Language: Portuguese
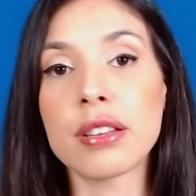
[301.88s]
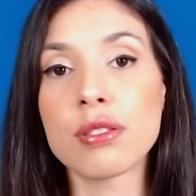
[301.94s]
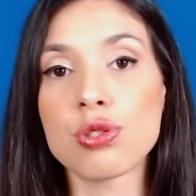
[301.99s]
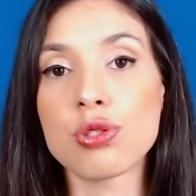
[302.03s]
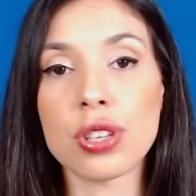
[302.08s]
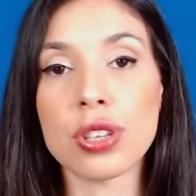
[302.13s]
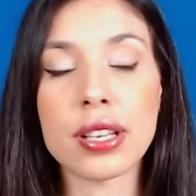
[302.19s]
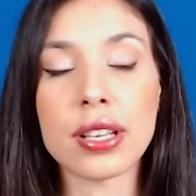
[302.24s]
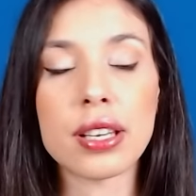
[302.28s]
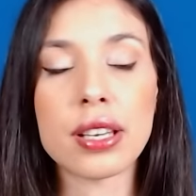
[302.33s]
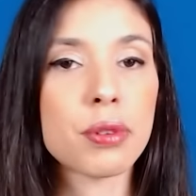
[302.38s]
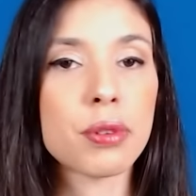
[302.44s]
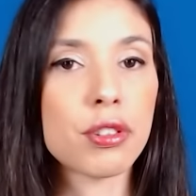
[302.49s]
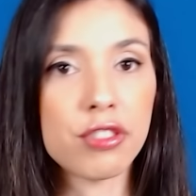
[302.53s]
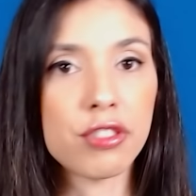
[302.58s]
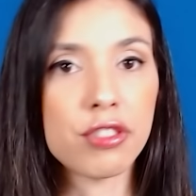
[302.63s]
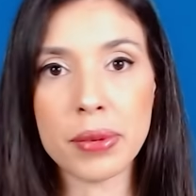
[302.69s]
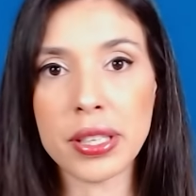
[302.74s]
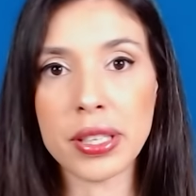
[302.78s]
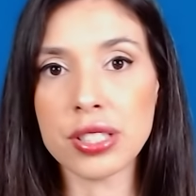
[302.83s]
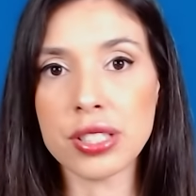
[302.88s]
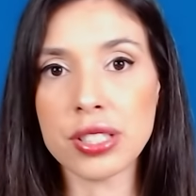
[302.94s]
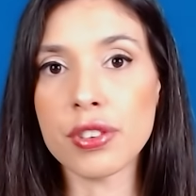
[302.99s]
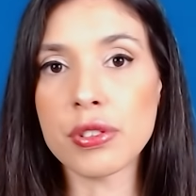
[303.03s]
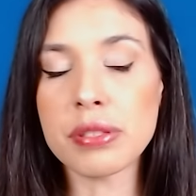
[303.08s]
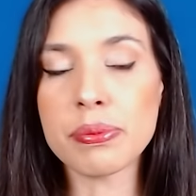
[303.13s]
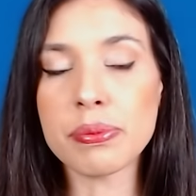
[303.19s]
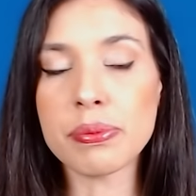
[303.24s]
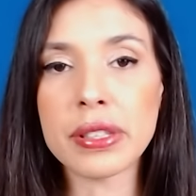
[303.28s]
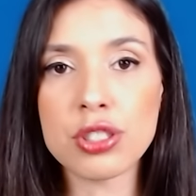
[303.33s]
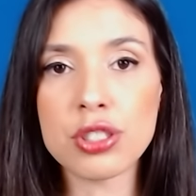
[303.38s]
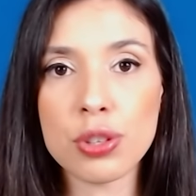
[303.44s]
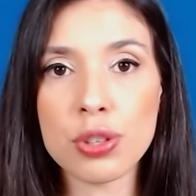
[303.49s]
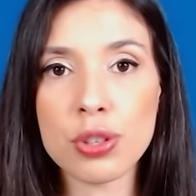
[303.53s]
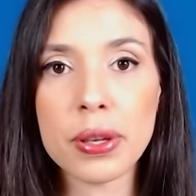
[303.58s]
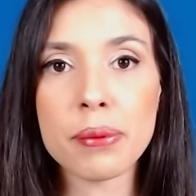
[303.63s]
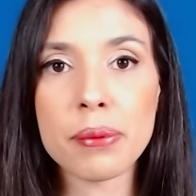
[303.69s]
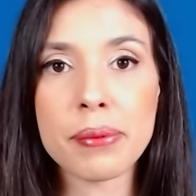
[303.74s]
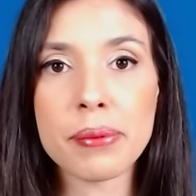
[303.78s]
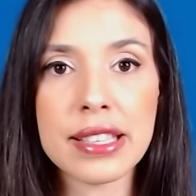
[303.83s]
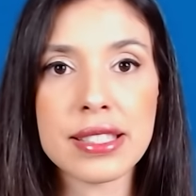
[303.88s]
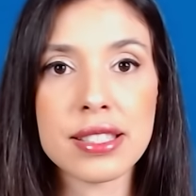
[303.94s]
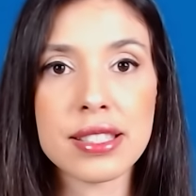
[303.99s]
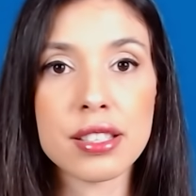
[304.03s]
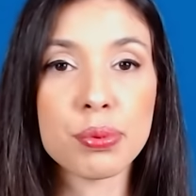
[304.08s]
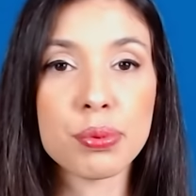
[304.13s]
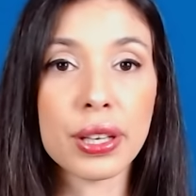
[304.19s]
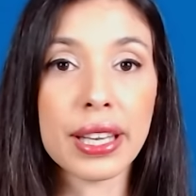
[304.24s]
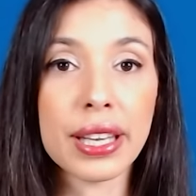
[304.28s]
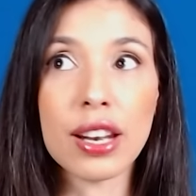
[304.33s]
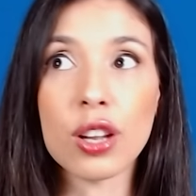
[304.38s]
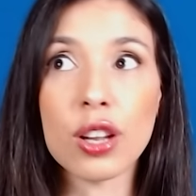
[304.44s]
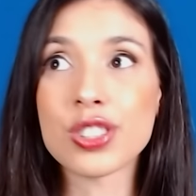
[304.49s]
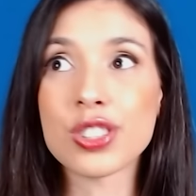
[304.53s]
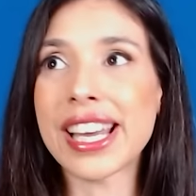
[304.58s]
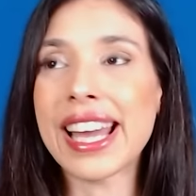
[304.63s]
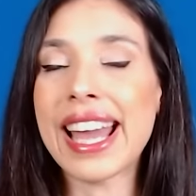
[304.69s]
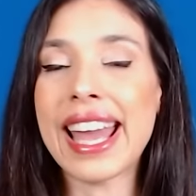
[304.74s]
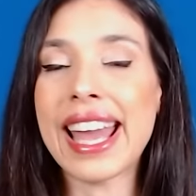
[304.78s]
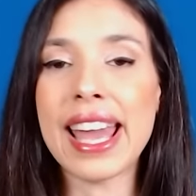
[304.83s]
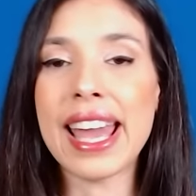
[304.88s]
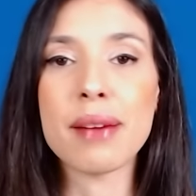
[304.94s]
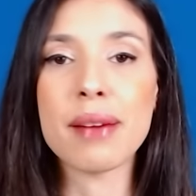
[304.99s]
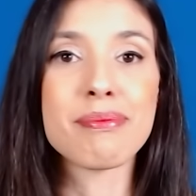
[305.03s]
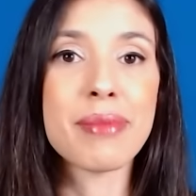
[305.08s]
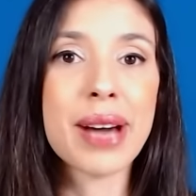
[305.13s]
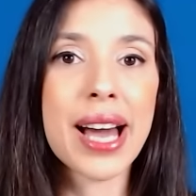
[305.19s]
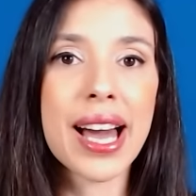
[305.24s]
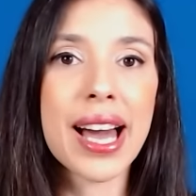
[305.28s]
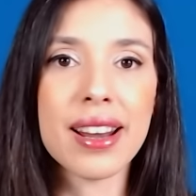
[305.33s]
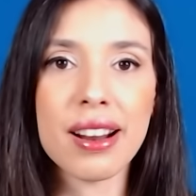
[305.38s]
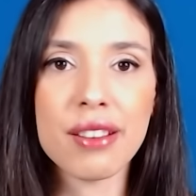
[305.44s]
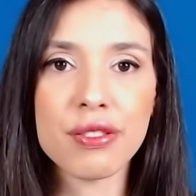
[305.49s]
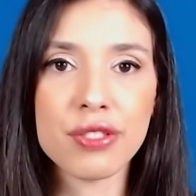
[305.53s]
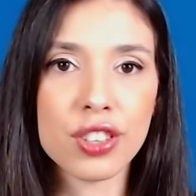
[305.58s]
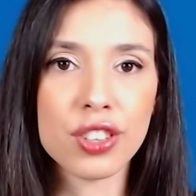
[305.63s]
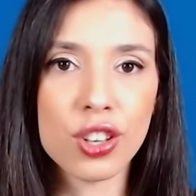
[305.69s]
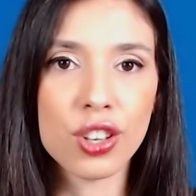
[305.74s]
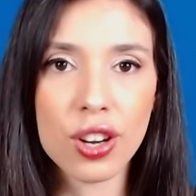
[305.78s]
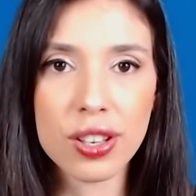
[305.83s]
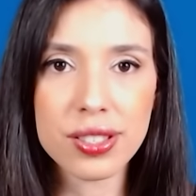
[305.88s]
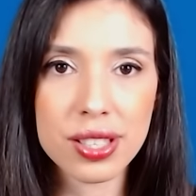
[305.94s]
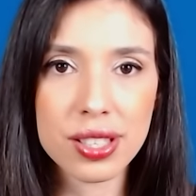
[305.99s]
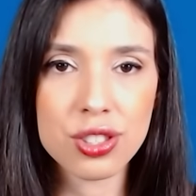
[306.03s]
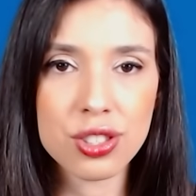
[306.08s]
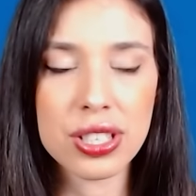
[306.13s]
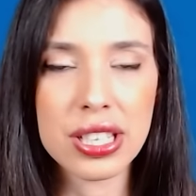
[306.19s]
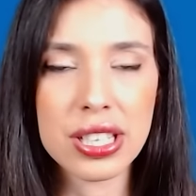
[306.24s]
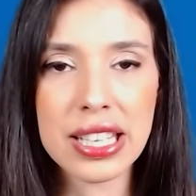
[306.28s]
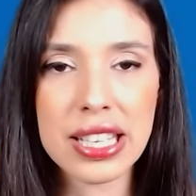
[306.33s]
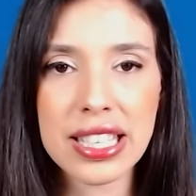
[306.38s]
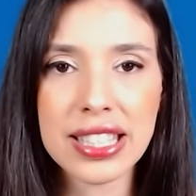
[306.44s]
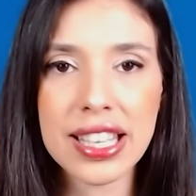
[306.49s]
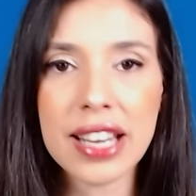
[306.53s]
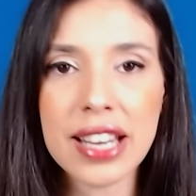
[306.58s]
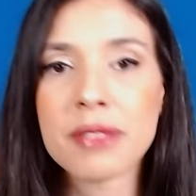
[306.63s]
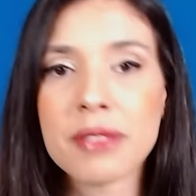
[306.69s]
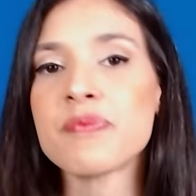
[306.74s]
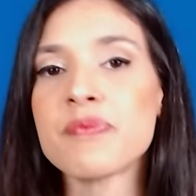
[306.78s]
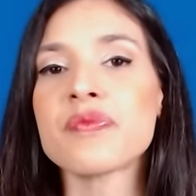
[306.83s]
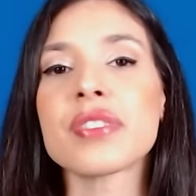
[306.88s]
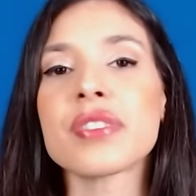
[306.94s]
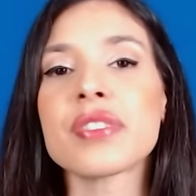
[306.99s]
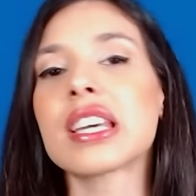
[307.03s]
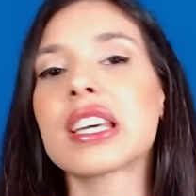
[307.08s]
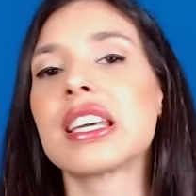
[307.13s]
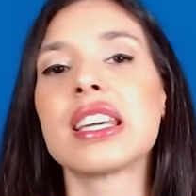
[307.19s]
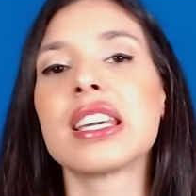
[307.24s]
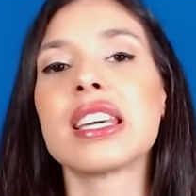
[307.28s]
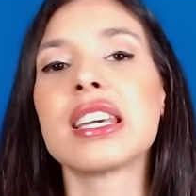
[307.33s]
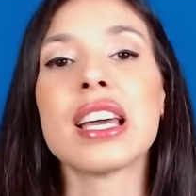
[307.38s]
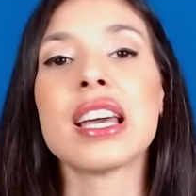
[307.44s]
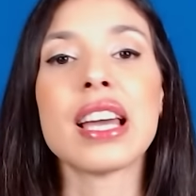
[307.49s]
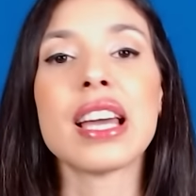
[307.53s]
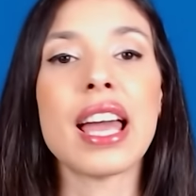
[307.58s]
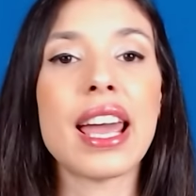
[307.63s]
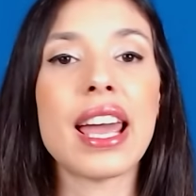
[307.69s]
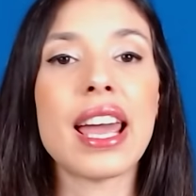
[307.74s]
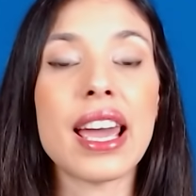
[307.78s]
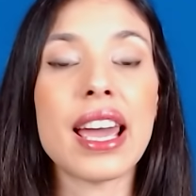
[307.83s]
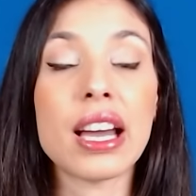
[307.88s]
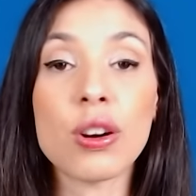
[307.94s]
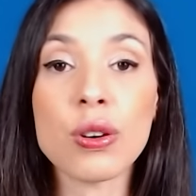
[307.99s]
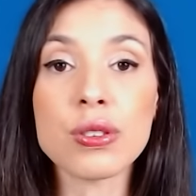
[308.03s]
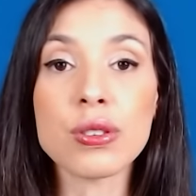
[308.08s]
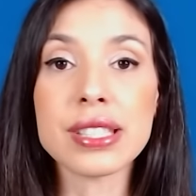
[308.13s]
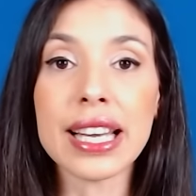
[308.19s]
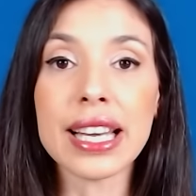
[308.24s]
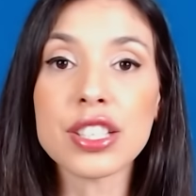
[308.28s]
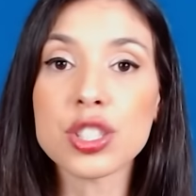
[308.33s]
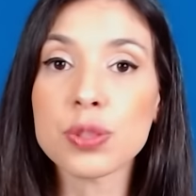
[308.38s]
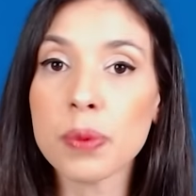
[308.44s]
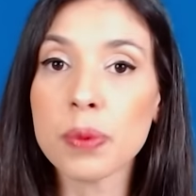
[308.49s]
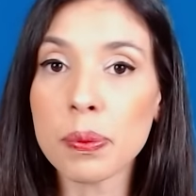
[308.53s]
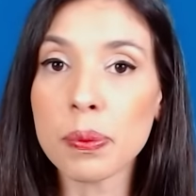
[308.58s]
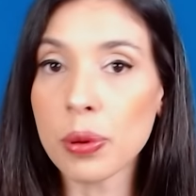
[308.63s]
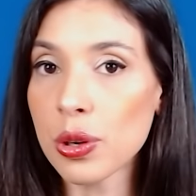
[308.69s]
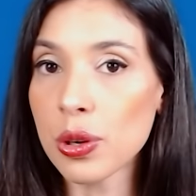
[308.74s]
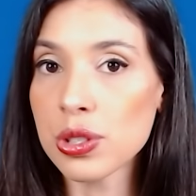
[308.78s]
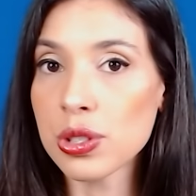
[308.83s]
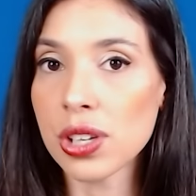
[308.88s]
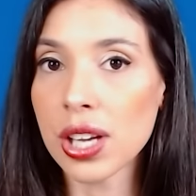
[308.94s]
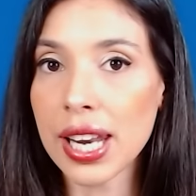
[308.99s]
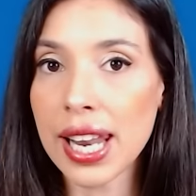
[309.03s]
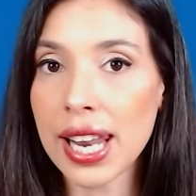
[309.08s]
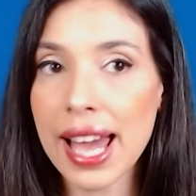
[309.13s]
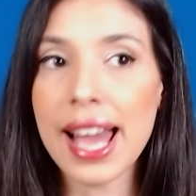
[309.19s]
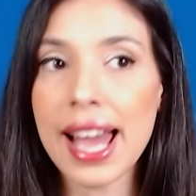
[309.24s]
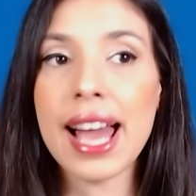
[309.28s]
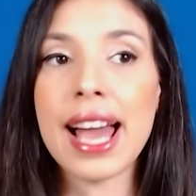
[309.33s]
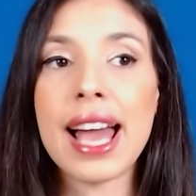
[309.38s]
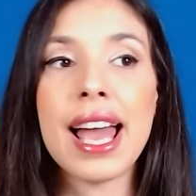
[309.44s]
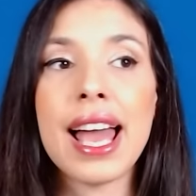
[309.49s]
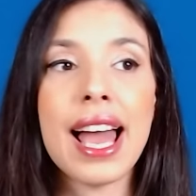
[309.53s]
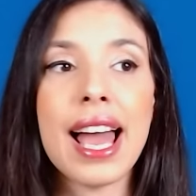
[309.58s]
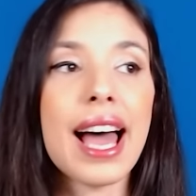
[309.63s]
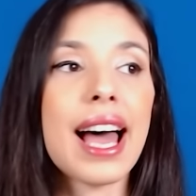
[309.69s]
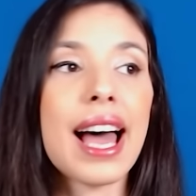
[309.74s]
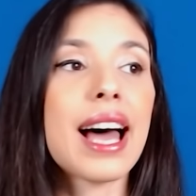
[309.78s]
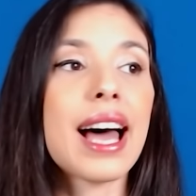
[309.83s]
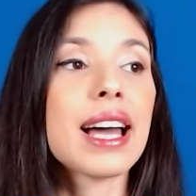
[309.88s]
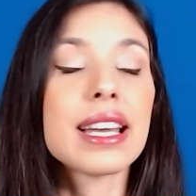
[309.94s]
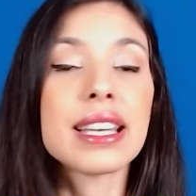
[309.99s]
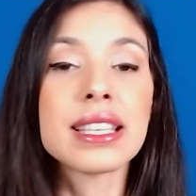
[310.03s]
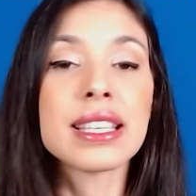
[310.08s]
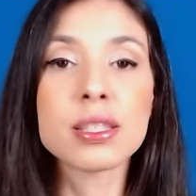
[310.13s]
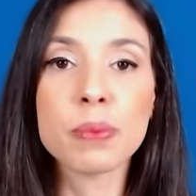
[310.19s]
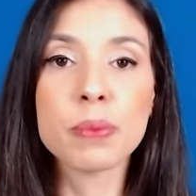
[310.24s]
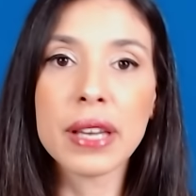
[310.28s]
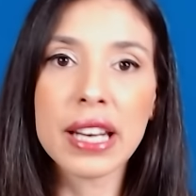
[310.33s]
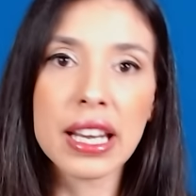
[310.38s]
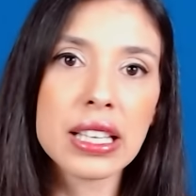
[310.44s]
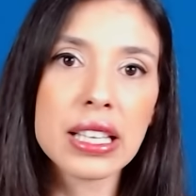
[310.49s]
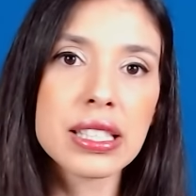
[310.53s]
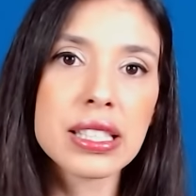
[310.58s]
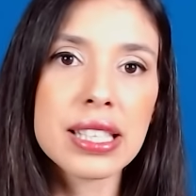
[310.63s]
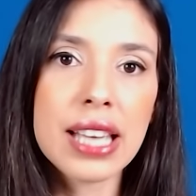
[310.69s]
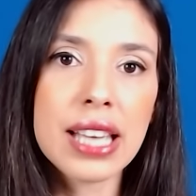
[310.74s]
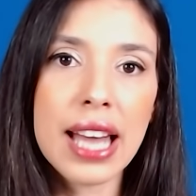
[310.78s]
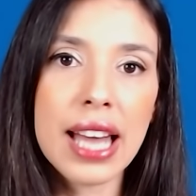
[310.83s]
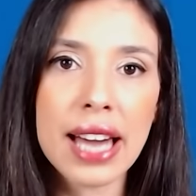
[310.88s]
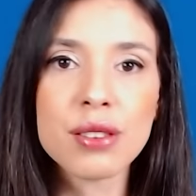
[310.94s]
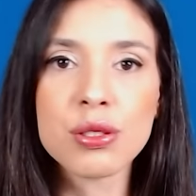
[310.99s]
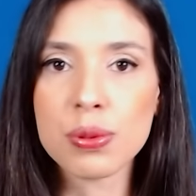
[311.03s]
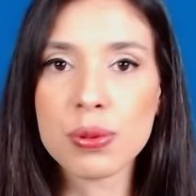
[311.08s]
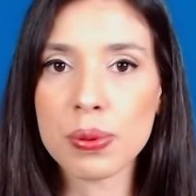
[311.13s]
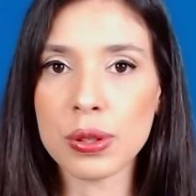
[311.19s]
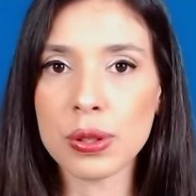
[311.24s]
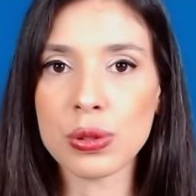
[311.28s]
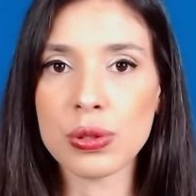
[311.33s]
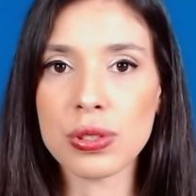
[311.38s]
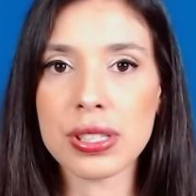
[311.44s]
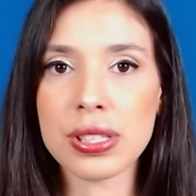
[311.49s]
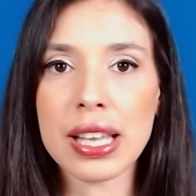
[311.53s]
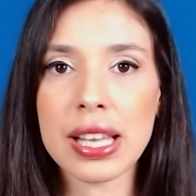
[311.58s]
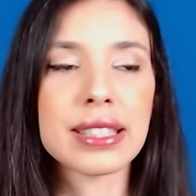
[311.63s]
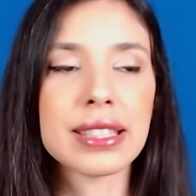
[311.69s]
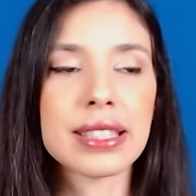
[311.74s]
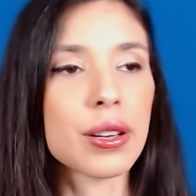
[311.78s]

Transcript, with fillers: Rio de Janeiro, provavelmente vão expandir pelo Brasil, porque a loja é maravilhosa de linda e é, consegue te proporcionar a experienciar os produtos dele.